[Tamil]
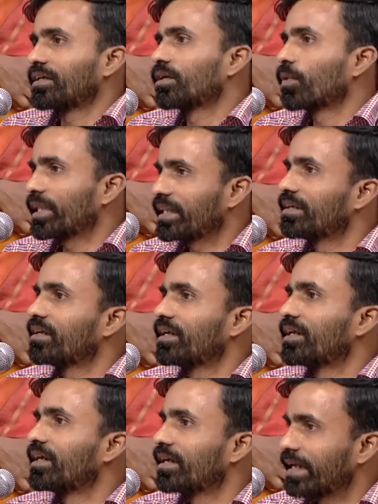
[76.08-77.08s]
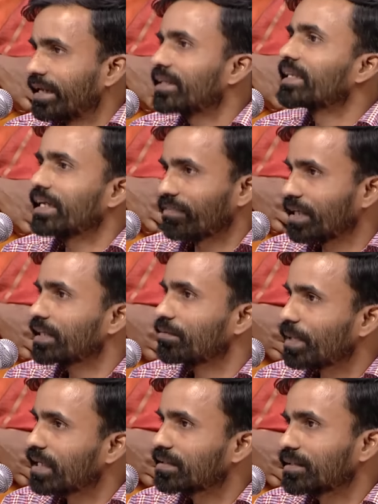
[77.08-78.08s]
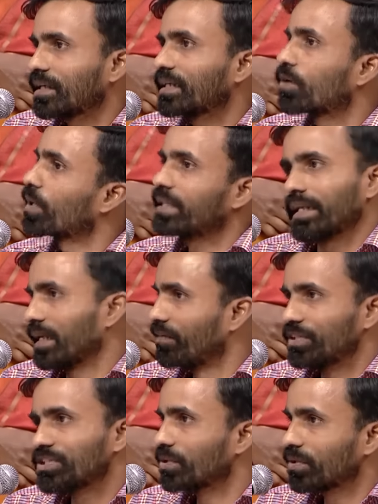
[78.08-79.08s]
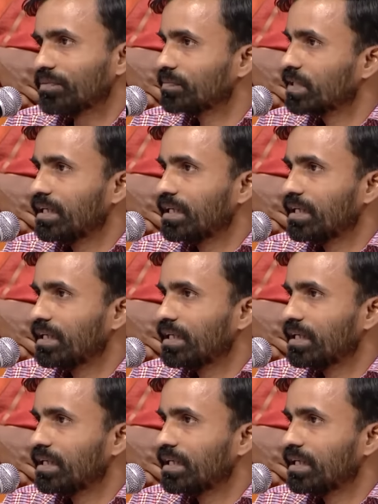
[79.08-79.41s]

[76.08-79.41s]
குழந்தைய என்ன தேவைன்றதை பார்த்து நாங்கள் குழந்தைகளை கவனிச்சுக்கிறோம்